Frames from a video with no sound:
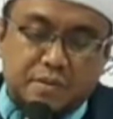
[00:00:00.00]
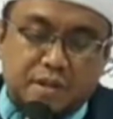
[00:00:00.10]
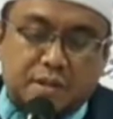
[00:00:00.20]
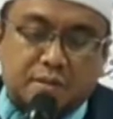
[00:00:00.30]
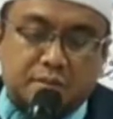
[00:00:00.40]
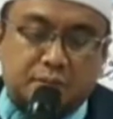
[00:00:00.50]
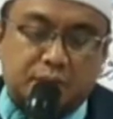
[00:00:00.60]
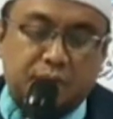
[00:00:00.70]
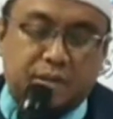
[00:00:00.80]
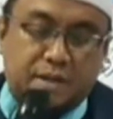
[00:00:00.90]

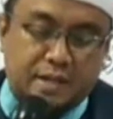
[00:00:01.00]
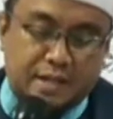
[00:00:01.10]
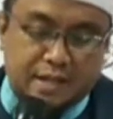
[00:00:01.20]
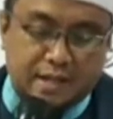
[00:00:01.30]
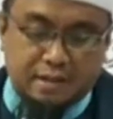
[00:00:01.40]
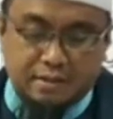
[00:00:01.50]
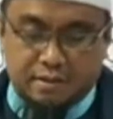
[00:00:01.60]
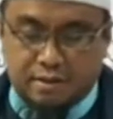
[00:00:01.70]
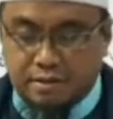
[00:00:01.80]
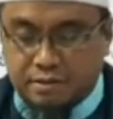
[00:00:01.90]
taqullaha
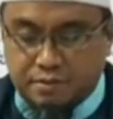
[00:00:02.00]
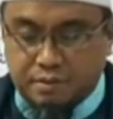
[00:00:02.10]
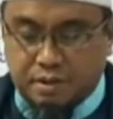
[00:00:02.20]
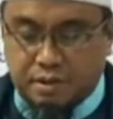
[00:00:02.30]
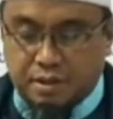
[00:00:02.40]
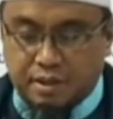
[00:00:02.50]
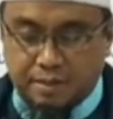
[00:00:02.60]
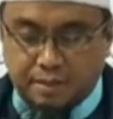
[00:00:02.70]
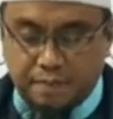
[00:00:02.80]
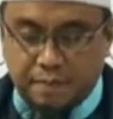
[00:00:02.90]
haqqa
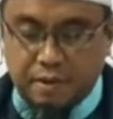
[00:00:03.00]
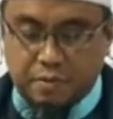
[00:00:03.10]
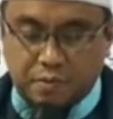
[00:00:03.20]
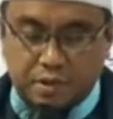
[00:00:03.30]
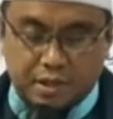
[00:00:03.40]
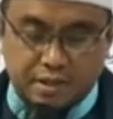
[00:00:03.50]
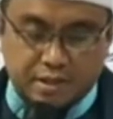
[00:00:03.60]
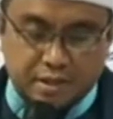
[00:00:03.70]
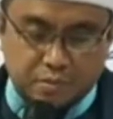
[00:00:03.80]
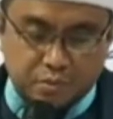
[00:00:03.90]
tuqatih wa la
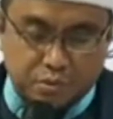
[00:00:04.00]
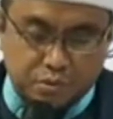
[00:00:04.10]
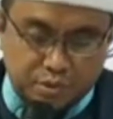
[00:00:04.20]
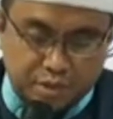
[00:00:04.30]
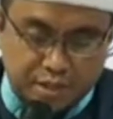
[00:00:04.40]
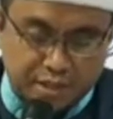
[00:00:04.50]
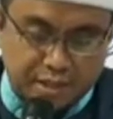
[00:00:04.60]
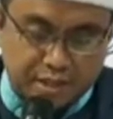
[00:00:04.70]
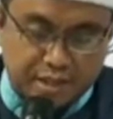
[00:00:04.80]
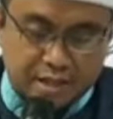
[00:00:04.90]
tamutunna
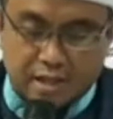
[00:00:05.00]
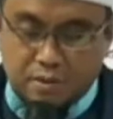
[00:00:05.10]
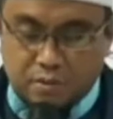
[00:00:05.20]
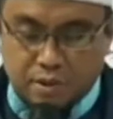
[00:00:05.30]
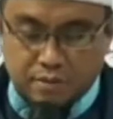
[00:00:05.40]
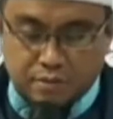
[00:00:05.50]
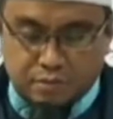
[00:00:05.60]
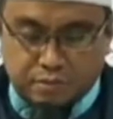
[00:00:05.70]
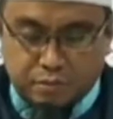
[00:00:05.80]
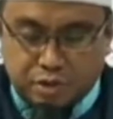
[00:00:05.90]
illa wa antum